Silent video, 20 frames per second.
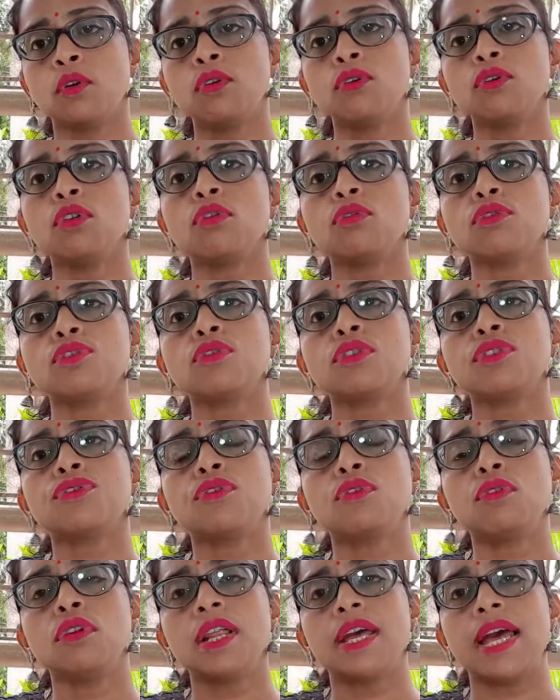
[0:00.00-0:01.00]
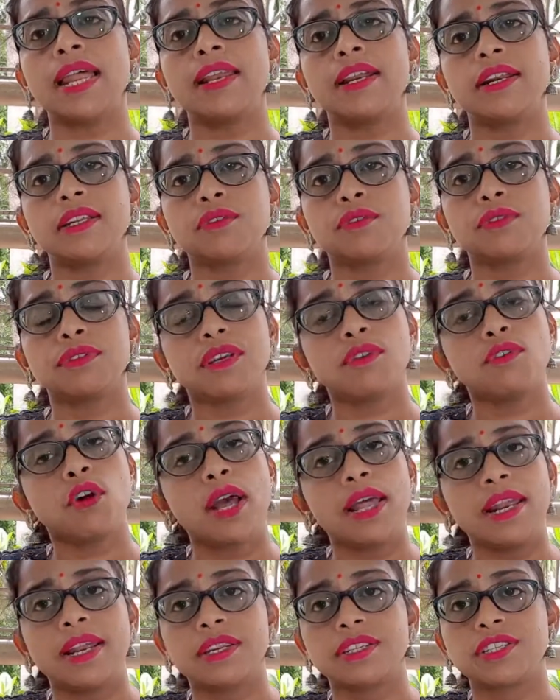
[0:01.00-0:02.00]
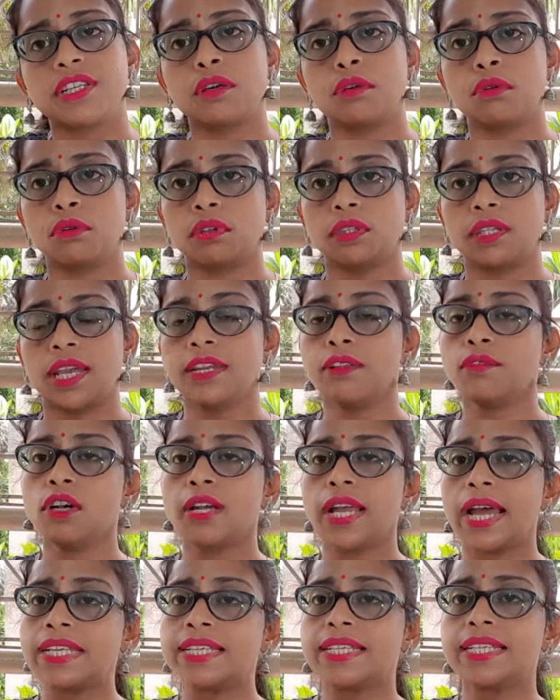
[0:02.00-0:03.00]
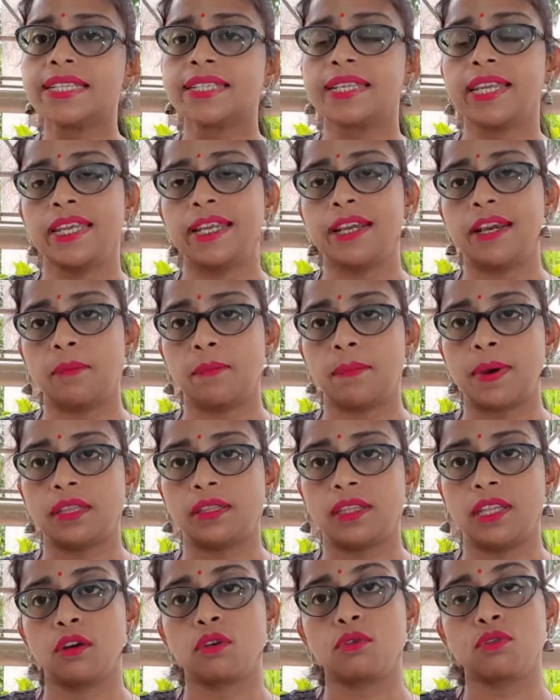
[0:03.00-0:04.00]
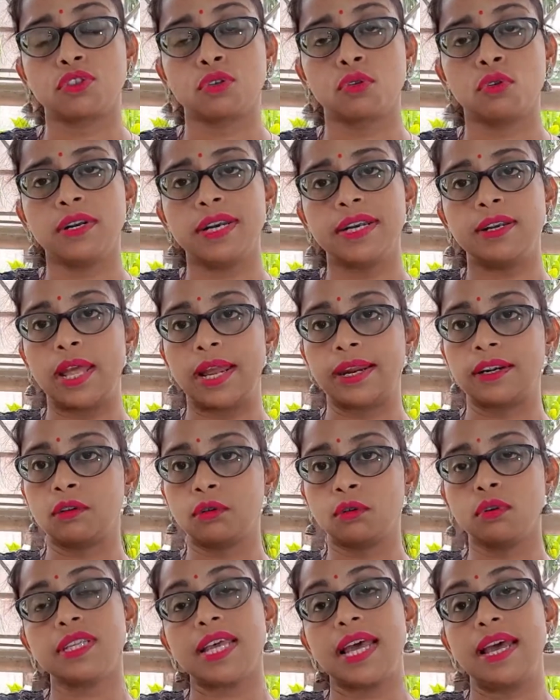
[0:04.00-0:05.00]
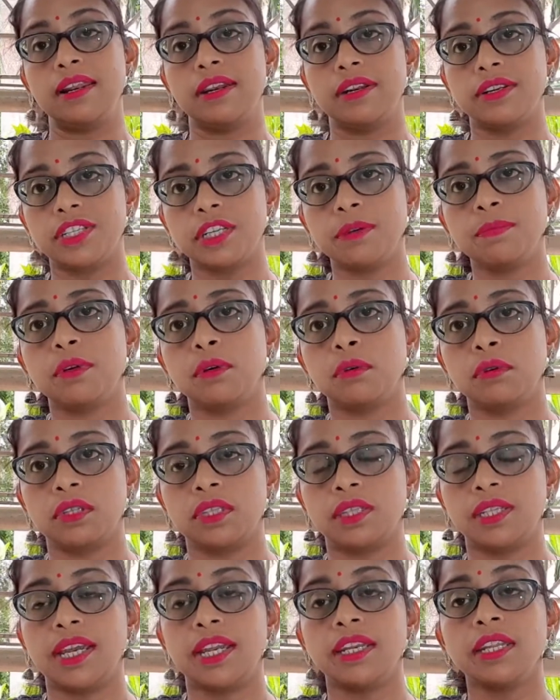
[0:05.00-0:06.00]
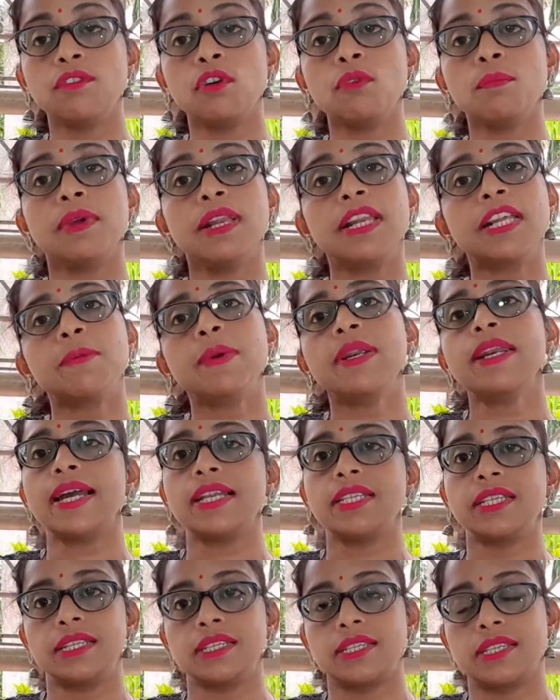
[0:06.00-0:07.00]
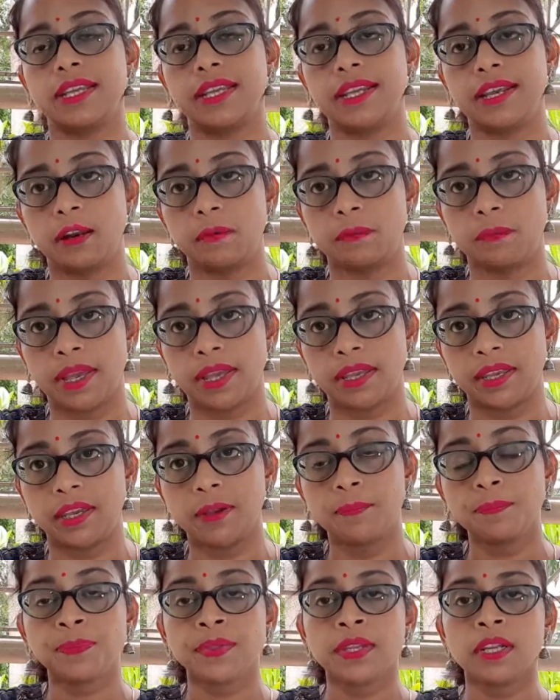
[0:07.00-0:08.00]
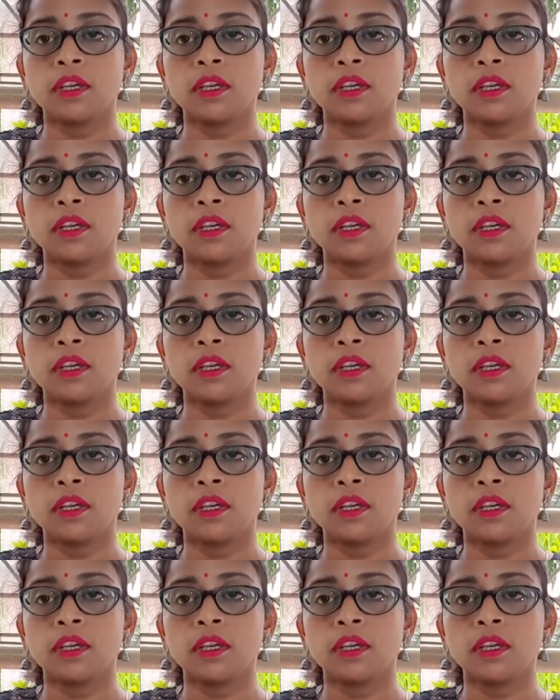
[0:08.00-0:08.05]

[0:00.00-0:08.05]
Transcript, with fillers: उनको कुछ कुछ फूड एलर उसे वो एलर्जिक होते हैं यानी वो डाइजेस्ट नहीं कर पाते हैं कुछ को लैक्टोज़ एलर्जी भी होती है यानी वो मिल्क भी डाइजेस्ट नहीं कर पाएंगे